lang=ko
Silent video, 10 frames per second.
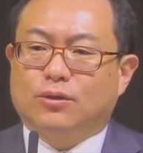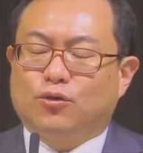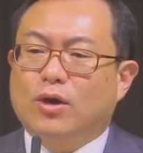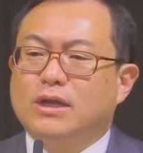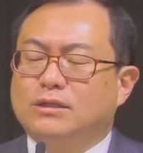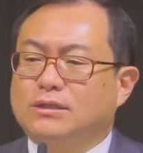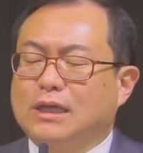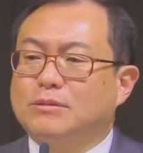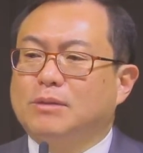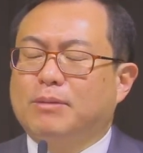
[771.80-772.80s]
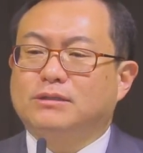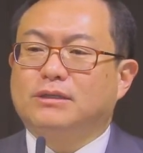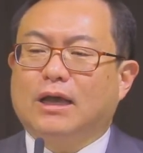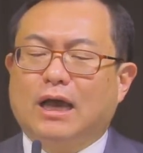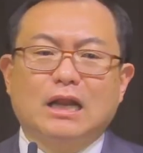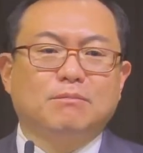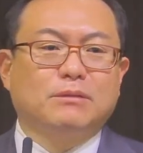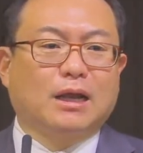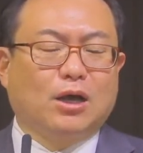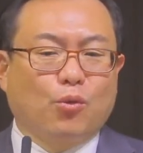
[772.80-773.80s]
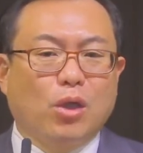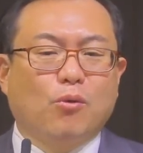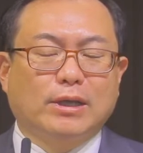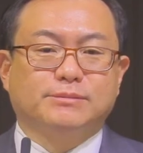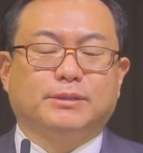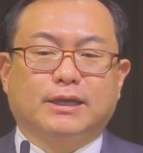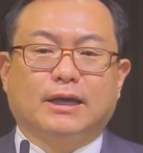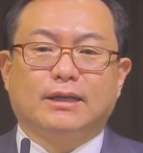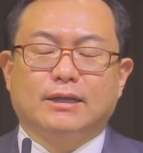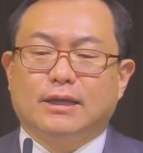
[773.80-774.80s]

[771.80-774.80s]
요한에서 3장 8절에 하나님 나라가 왜 왔습니까?